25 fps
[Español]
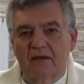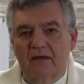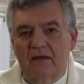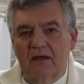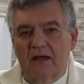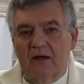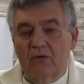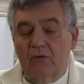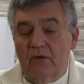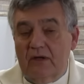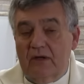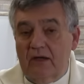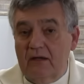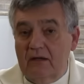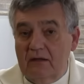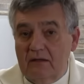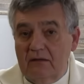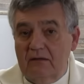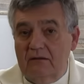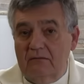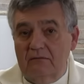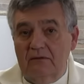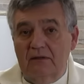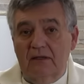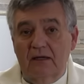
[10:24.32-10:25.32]
aunque
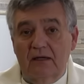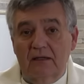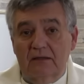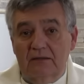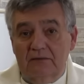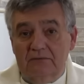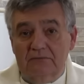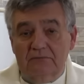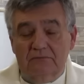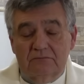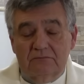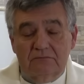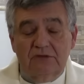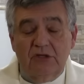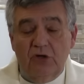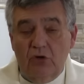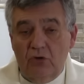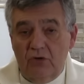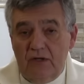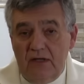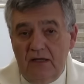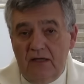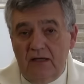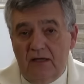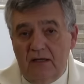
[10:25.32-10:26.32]
la
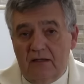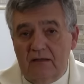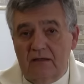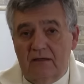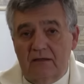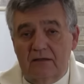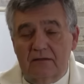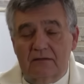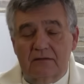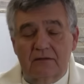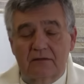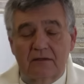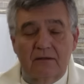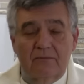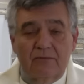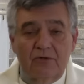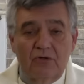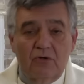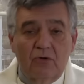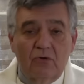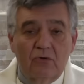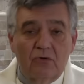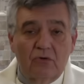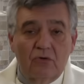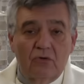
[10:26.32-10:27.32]
teoría de este
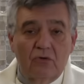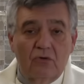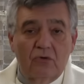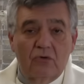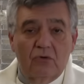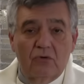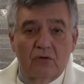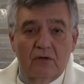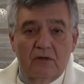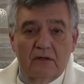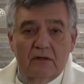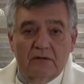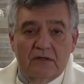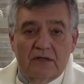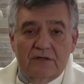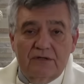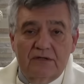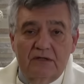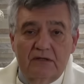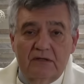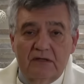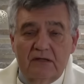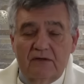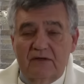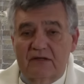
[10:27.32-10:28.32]
biólogo es
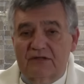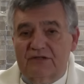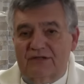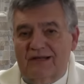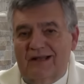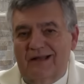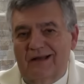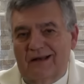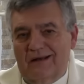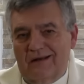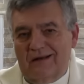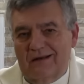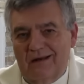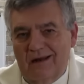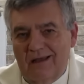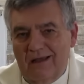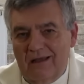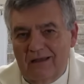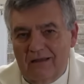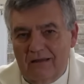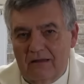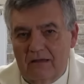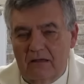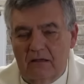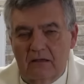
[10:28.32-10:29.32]
así de
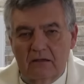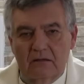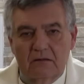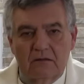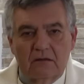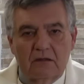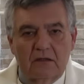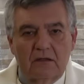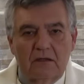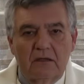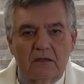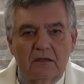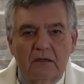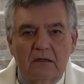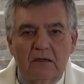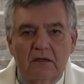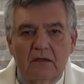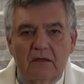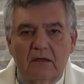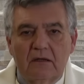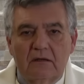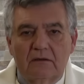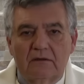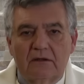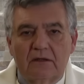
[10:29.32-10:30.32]
descarnada y
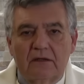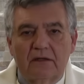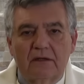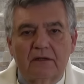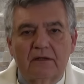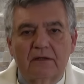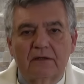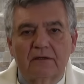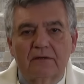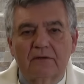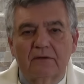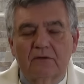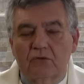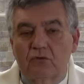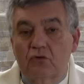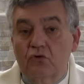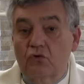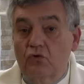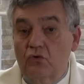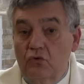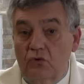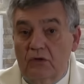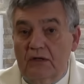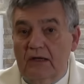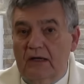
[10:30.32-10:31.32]
de,
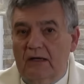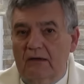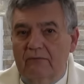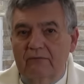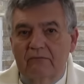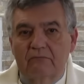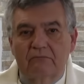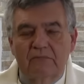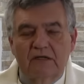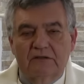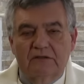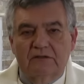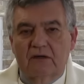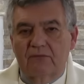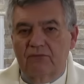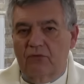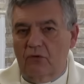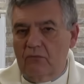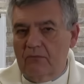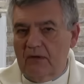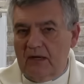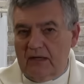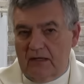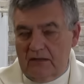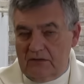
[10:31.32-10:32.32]
cruda, de tal
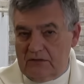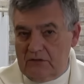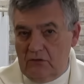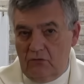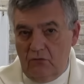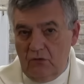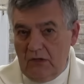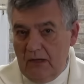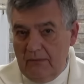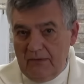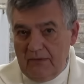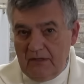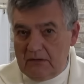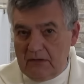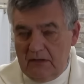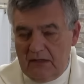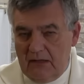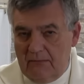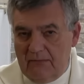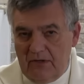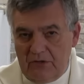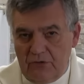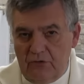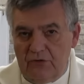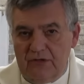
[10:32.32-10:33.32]
forma que seguramente en
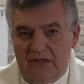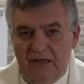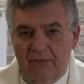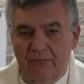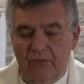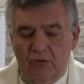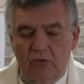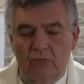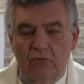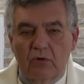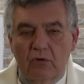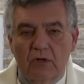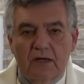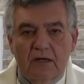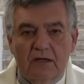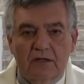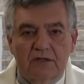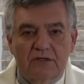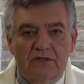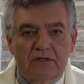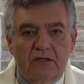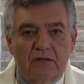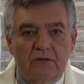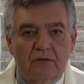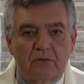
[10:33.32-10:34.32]
la mayoría provoca
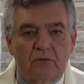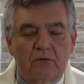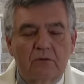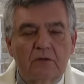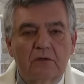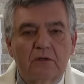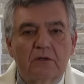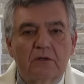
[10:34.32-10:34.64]
rechazo,